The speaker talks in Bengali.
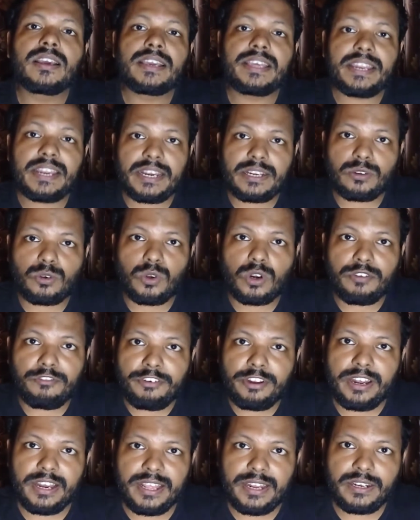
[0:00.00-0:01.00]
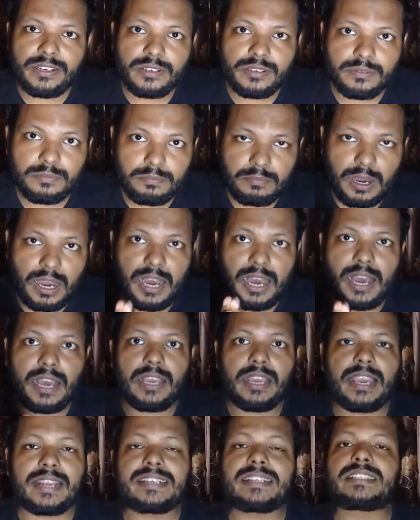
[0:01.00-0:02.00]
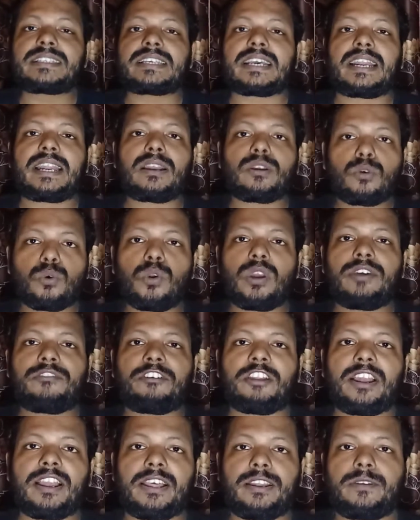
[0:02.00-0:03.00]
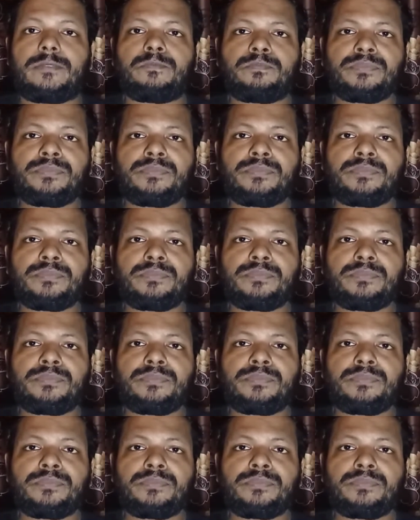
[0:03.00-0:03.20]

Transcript: ক্রিয়েট করে ফেললেন বা একটি চ্যানেল খুলে ফেললেন